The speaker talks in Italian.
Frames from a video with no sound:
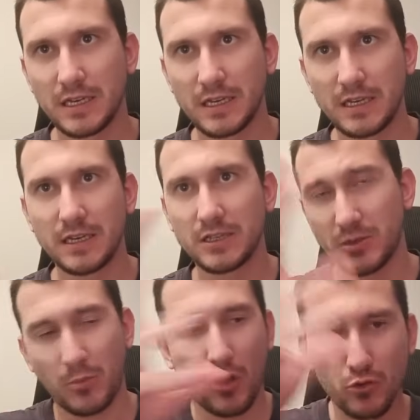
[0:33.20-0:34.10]
eh,
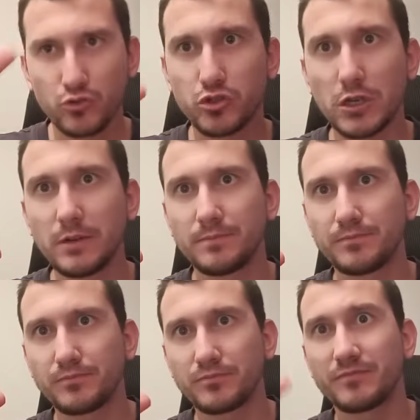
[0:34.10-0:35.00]
cioè bonus
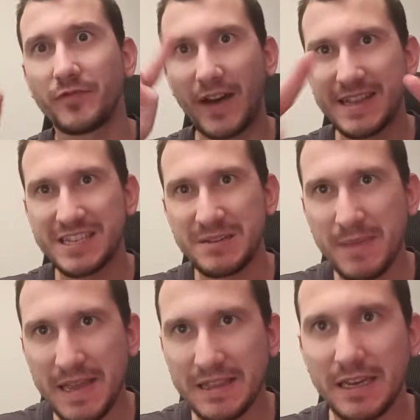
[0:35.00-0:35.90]

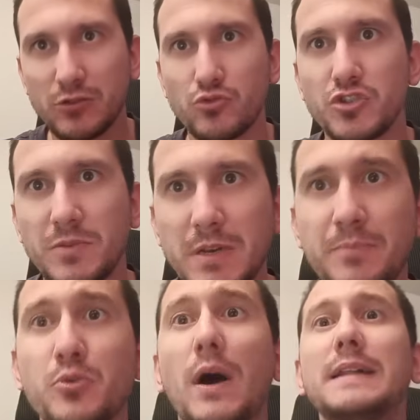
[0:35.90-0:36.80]
facilmente raggiungibili,
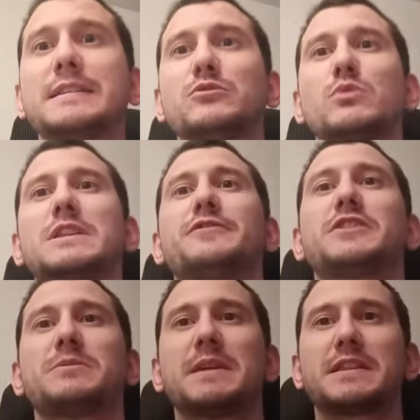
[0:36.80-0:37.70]
più altri 2
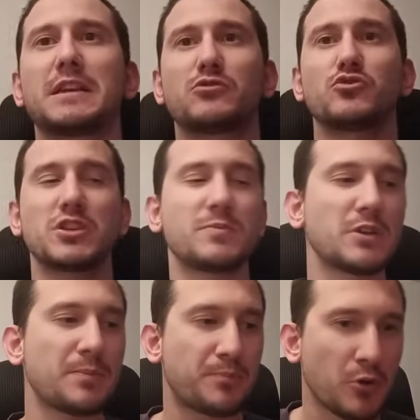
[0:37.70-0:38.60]
difficilmente
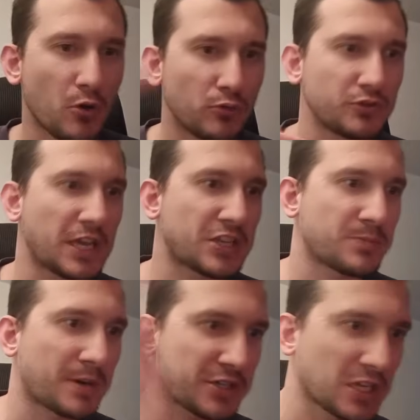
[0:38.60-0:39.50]
raggiungibili, più un
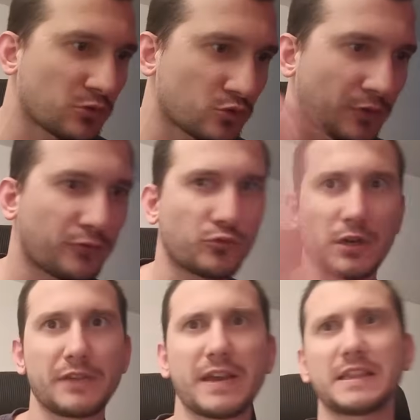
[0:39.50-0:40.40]
10% sulla
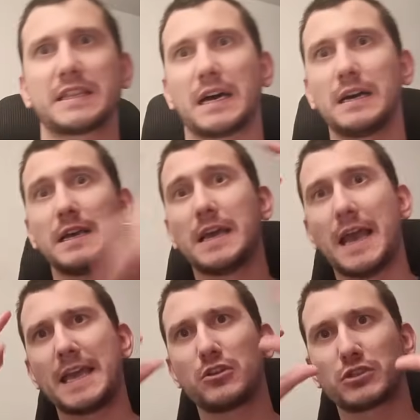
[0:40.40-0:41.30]
futura rivendita.
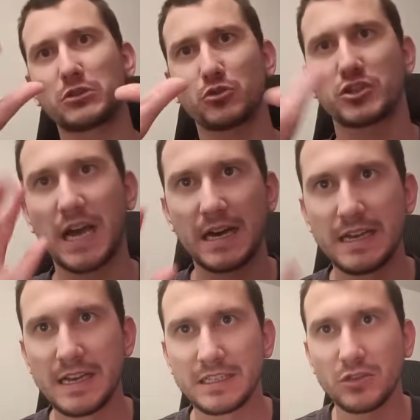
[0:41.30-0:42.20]
E io sento già,
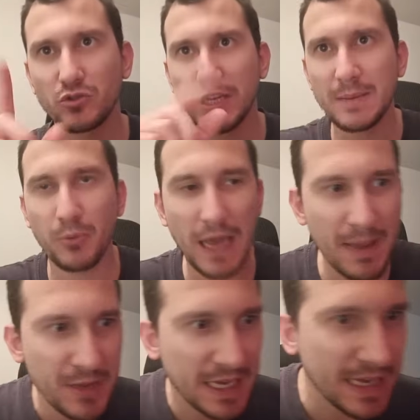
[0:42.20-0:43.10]
sento già le
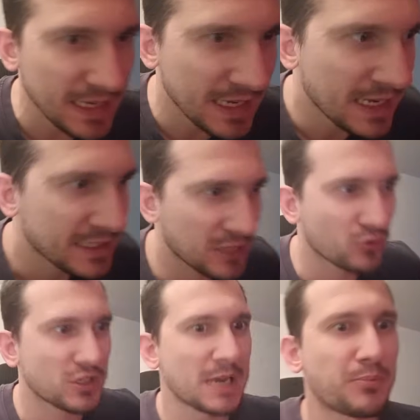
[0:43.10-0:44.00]
polemiche, sento
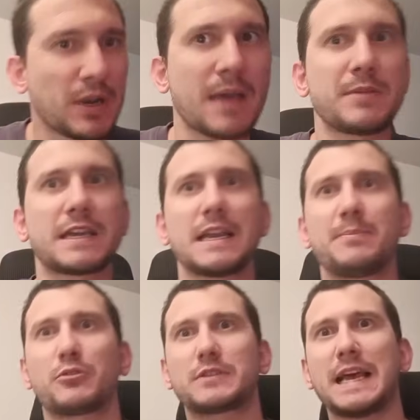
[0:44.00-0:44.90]
già le polemiche, le
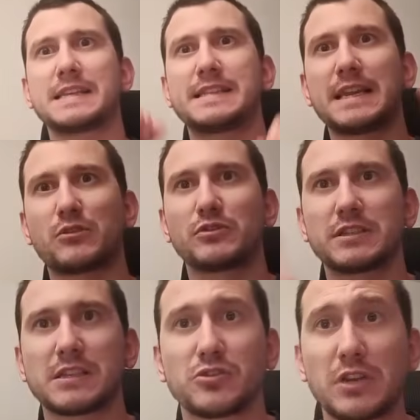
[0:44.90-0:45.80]
proteste, le
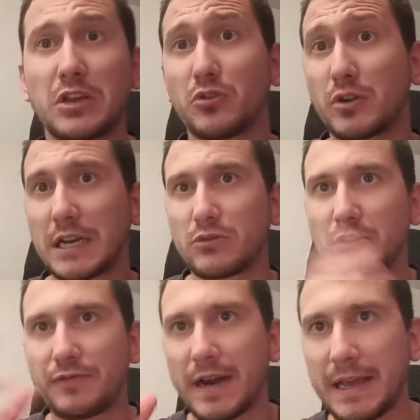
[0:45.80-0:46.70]
contestazioni. Io non credo
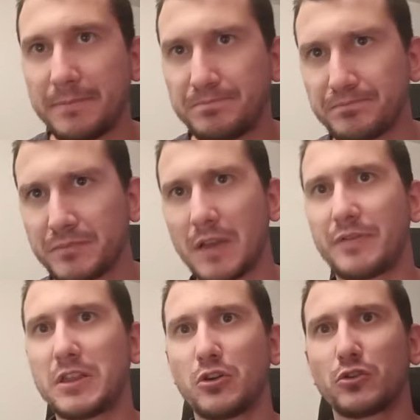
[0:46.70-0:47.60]
di fare
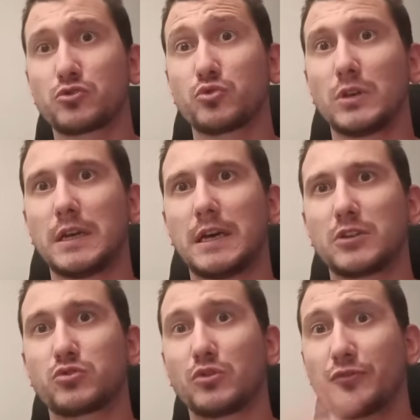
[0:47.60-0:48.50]
video sul,
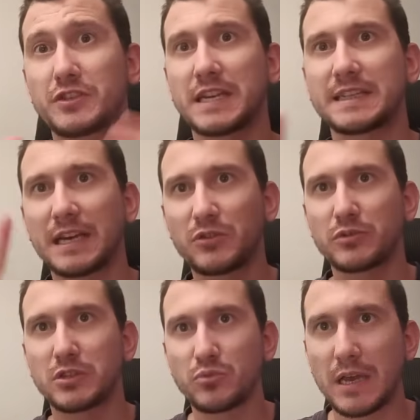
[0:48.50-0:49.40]
sull'ufficialità di
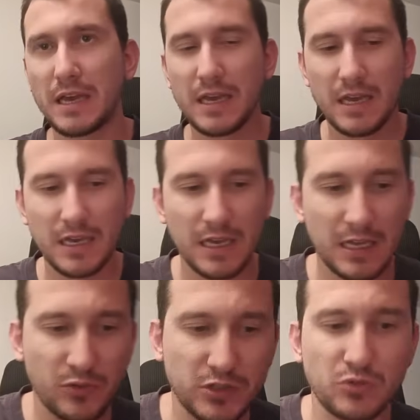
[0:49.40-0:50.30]
queste due
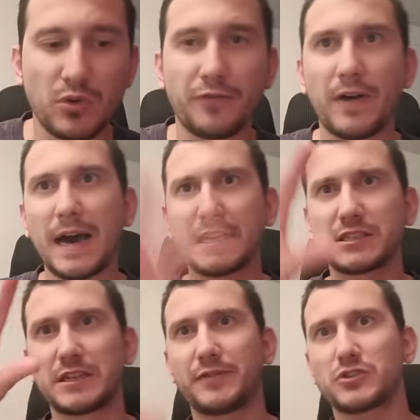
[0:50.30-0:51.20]
eh, di questi due affari,
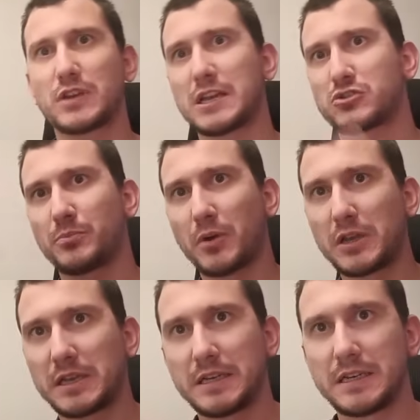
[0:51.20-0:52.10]
se li faccio adesso,
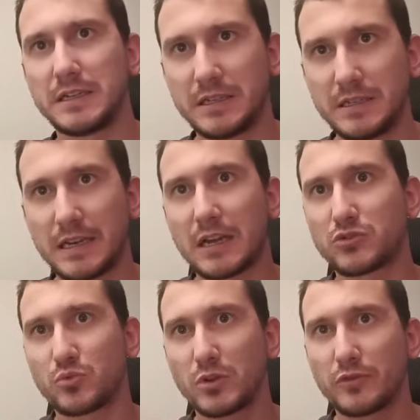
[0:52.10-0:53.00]
poi eh, nel
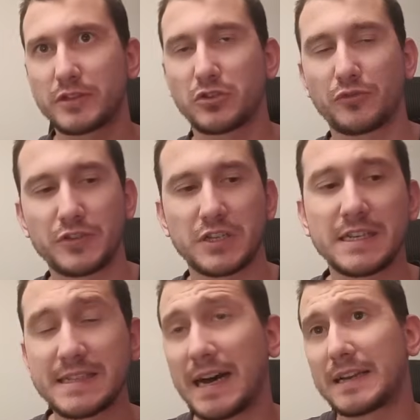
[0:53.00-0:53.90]
caso in cui dovessero
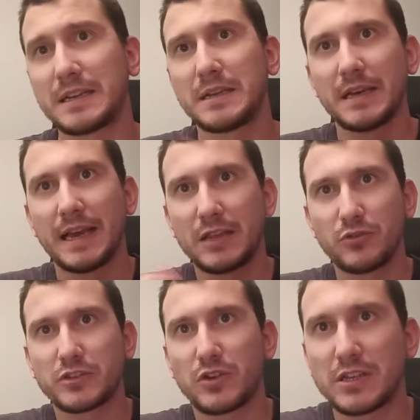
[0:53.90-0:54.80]
ufficializzarli e
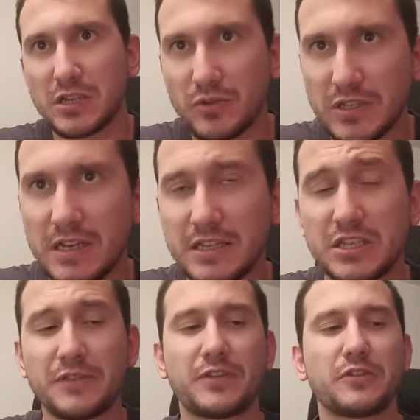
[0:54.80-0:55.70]
dovessero essere queste le
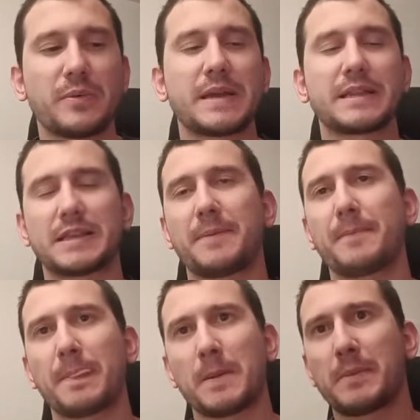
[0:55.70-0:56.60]
cifre, ovviamente,
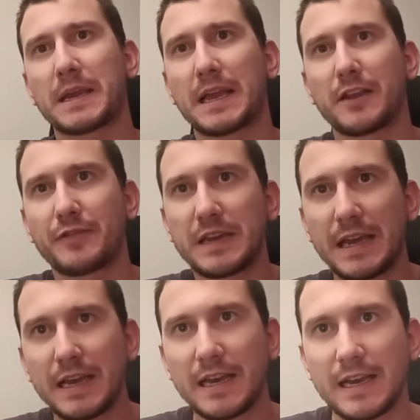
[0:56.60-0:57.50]
perché alla
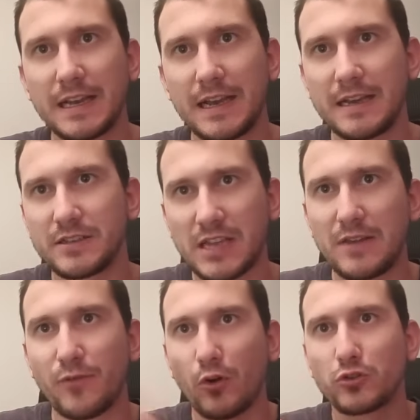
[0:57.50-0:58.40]
fine eh, cioè,
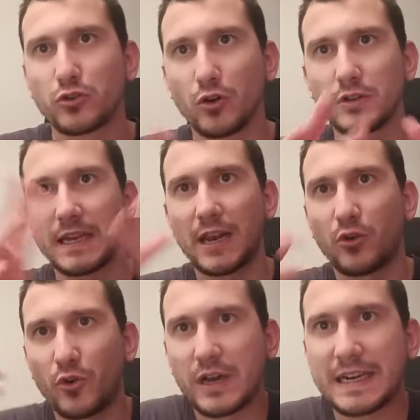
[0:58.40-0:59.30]
il voto della
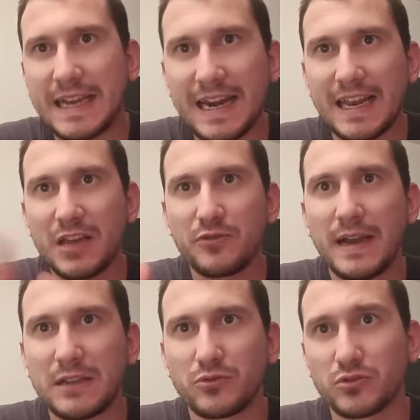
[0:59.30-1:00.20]
loro carriera alla
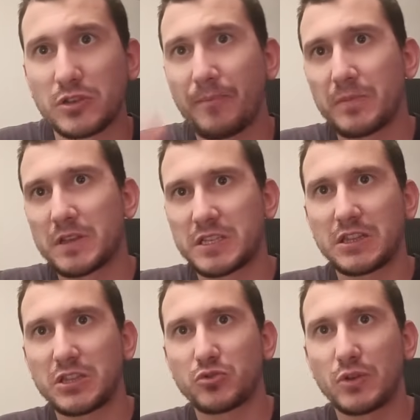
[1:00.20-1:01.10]
Juventus, sia
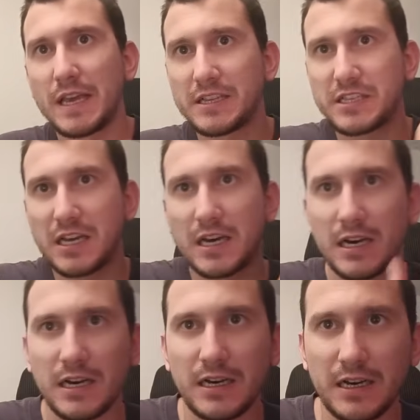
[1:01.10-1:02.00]
di Sule
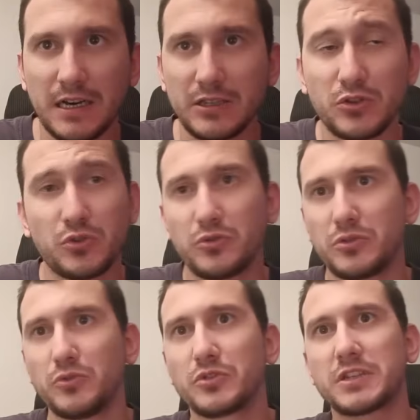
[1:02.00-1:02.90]
sia di
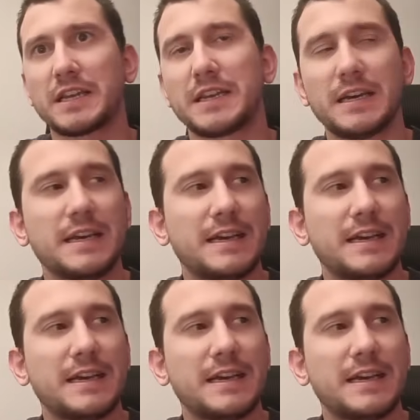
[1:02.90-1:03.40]
Uisen,